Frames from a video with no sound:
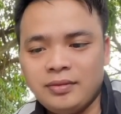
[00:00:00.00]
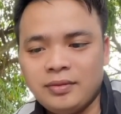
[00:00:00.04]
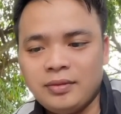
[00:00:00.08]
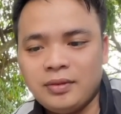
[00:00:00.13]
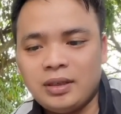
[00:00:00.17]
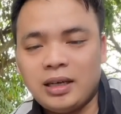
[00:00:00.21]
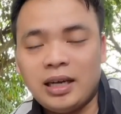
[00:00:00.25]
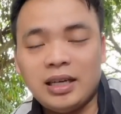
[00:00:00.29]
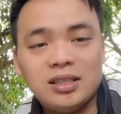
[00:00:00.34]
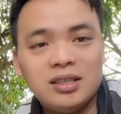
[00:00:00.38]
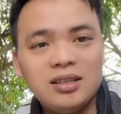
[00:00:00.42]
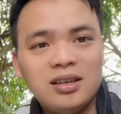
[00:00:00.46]

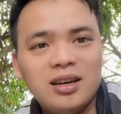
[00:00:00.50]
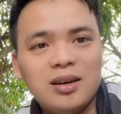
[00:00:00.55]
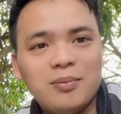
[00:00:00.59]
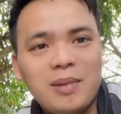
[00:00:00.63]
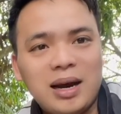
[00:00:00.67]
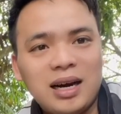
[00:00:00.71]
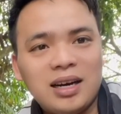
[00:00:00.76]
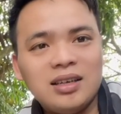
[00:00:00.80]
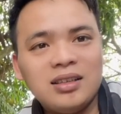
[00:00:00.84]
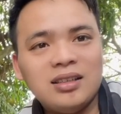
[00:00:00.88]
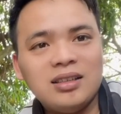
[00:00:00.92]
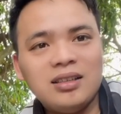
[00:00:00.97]
ngày xưa là
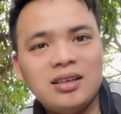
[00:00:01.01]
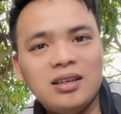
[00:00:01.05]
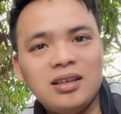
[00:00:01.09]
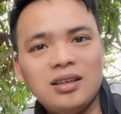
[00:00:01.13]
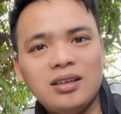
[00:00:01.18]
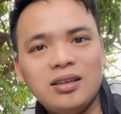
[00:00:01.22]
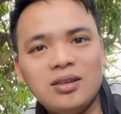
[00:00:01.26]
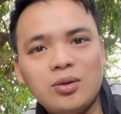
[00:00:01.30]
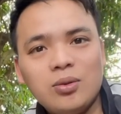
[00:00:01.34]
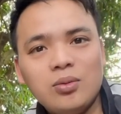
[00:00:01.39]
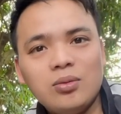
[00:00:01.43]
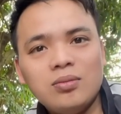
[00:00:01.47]
bắn
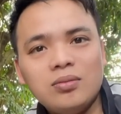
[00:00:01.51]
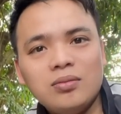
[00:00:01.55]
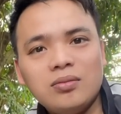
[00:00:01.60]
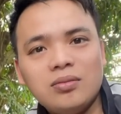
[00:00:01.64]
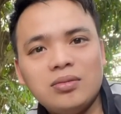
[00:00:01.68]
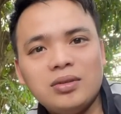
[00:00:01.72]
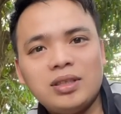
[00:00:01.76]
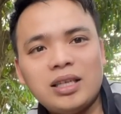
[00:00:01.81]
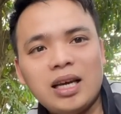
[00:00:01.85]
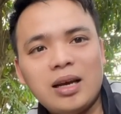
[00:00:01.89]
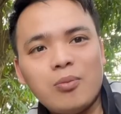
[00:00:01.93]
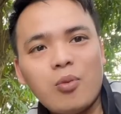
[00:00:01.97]
ờ, cũng
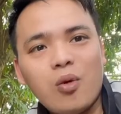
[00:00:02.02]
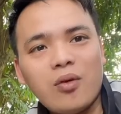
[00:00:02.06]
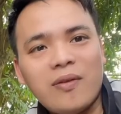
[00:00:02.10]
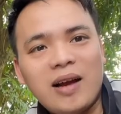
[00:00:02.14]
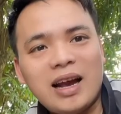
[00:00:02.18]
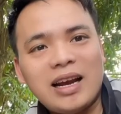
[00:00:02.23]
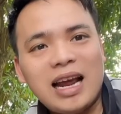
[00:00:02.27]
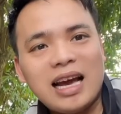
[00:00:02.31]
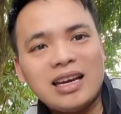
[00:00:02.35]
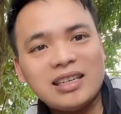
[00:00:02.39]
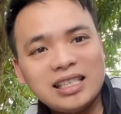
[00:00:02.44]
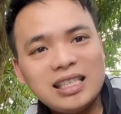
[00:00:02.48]
chết một
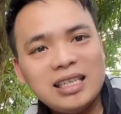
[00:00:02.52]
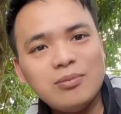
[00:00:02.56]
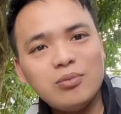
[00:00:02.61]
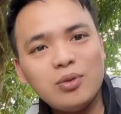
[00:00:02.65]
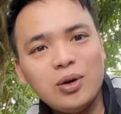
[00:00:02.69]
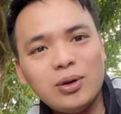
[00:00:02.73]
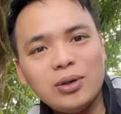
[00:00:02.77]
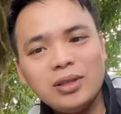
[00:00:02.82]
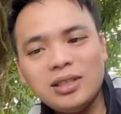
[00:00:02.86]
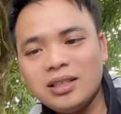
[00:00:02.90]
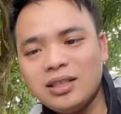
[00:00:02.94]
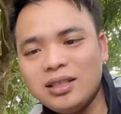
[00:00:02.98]
vài đàn chim
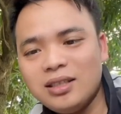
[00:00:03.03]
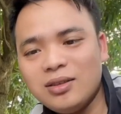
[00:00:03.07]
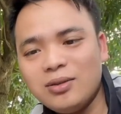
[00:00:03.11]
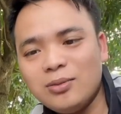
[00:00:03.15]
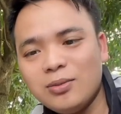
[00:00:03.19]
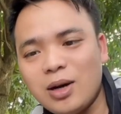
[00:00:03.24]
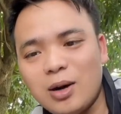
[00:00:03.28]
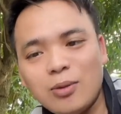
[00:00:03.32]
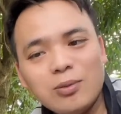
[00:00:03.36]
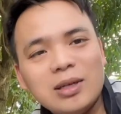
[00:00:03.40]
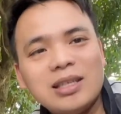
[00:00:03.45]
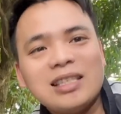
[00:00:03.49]
thôi chứ cũng
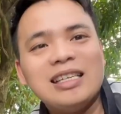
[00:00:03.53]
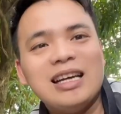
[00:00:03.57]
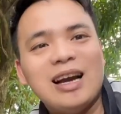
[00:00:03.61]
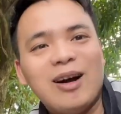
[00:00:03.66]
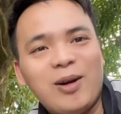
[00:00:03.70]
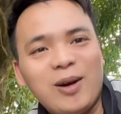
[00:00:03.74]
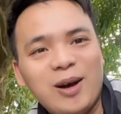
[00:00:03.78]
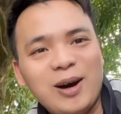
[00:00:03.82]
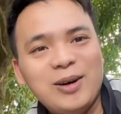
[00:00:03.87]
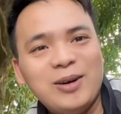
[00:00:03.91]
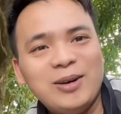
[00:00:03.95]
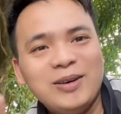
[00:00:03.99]
không được nhiều
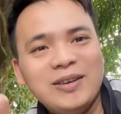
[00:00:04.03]
đâu